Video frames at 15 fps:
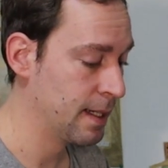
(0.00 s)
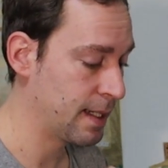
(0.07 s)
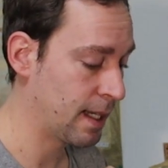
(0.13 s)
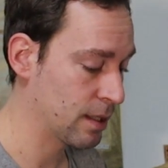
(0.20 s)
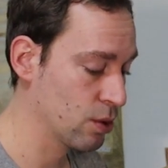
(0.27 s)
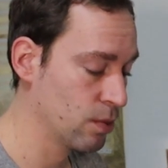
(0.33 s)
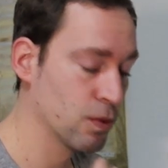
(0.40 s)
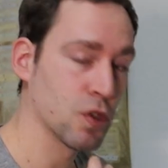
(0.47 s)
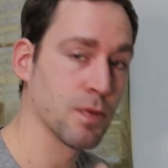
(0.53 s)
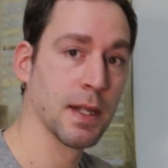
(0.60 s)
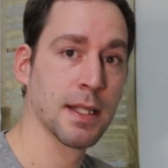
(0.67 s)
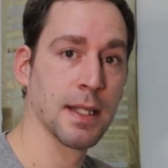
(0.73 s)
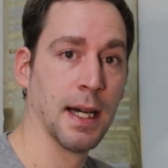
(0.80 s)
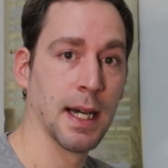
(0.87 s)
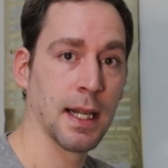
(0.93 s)
Dazu muss
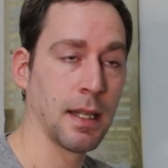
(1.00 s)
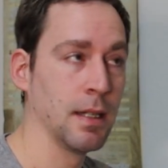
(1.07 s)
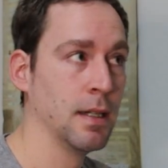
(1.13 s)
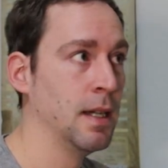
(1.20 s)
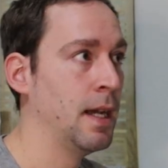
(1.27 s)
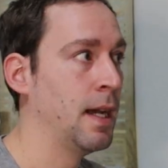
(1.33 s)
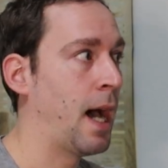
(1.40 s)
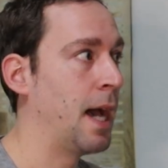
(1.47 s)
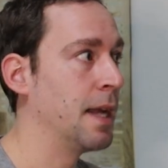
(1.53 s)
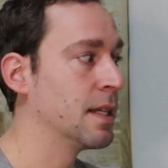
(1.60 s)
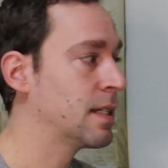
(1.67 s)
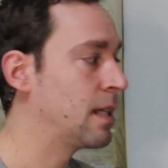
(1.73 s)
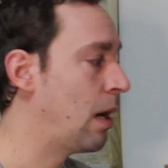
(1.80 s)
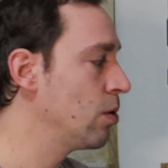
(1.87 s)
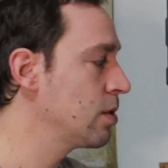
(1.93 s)
man sagen,
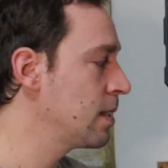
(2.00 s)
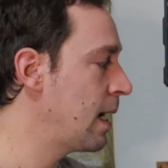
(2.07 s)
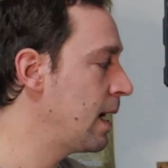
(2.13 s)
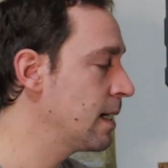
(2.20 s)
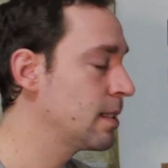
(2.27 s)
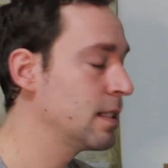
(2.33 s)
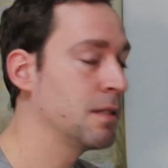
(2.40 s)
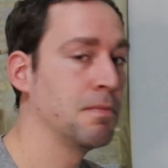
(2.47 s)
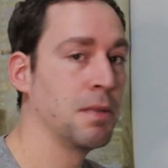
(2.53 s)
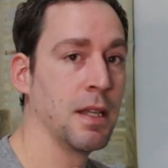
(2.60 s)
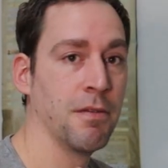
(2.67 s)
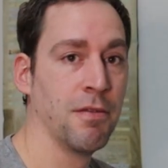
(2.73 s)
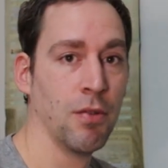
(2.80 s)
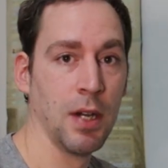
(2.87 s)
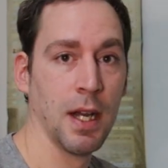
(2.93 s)
eine
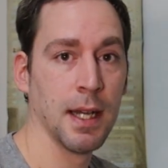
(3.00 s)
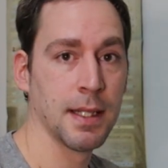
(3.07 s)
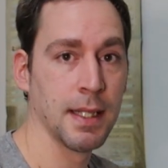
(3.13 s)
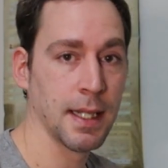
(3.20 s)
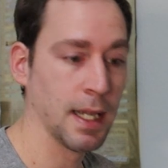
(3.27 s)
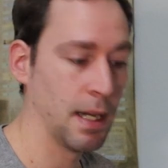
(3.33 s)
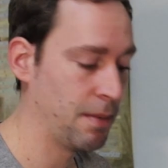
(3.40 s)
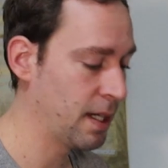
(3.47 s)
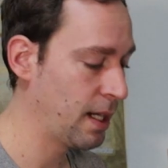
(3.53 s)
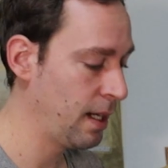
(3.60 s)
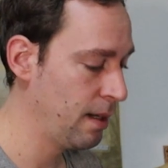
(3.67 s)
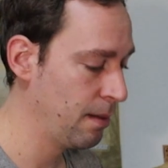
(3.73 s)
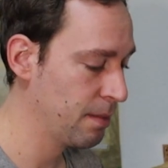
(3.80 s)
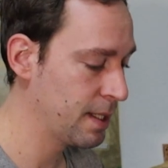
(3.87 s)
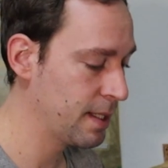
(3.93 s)
1080p Full HD
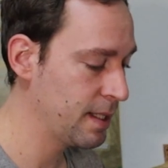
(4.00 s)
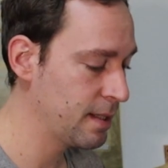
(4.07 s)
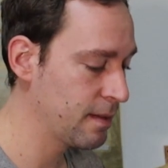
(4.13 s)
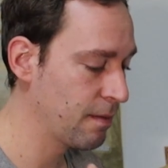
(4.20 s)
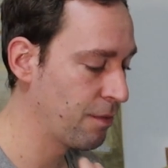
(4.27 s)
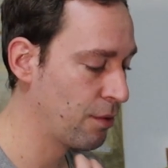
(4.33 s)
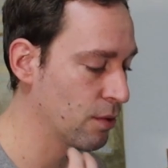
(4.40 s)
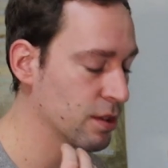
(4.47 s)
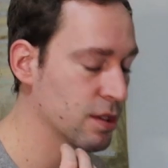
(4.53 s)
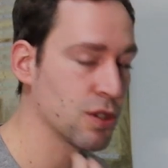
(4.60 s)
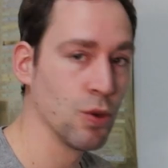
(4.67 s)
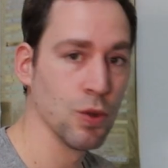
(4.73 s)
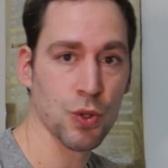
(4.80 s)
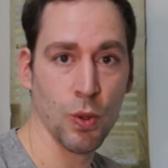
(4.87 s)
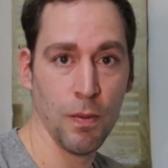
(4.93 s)
Kamera mit diesem
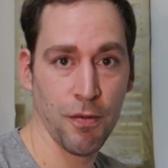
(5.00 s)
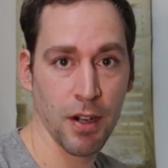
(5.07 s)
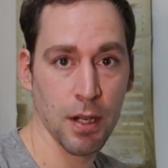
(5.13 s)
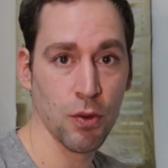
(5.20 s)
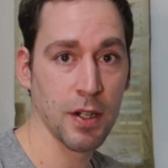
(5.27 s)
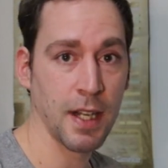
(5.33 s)
Funktionsumfang